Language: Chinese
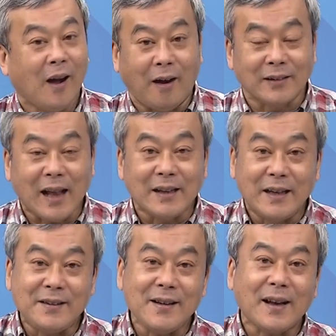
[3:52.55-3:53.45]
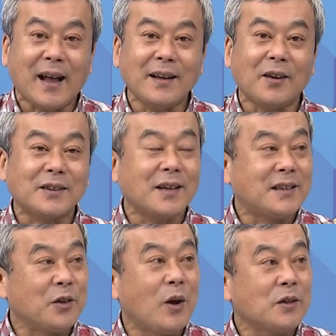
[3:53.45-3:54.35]
哦，那你今天看到这
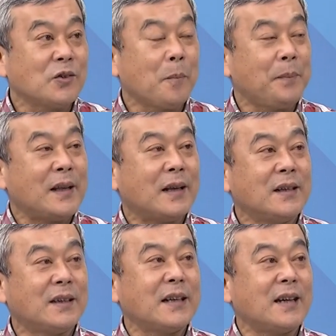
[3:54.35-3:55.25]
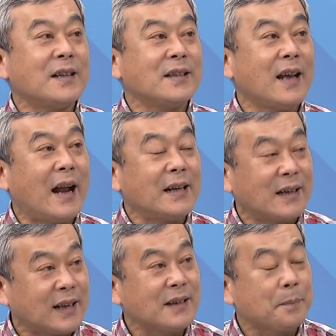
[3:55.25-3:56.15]
情况，就是变成在全世界来
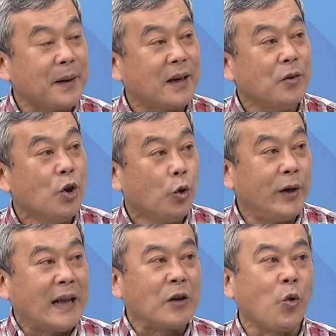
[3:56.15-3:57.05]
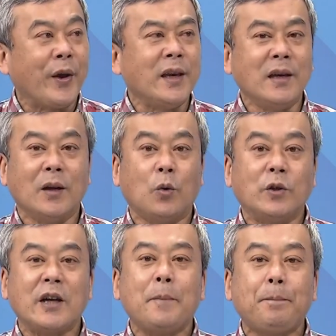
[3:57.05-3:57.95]
讲，它是变成非常诡异。
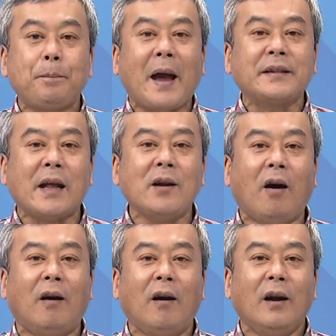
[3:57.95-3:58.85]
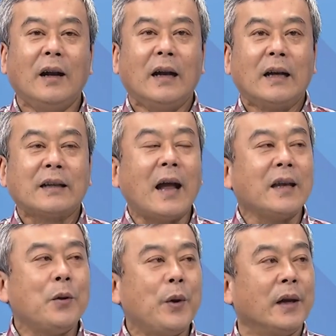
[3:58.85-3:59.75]
我觉得拜登哦，他
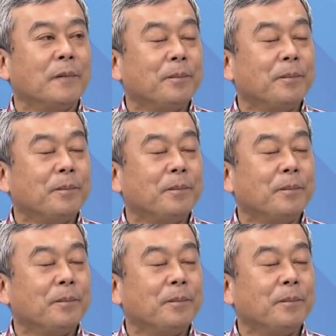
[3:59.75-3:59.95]
因为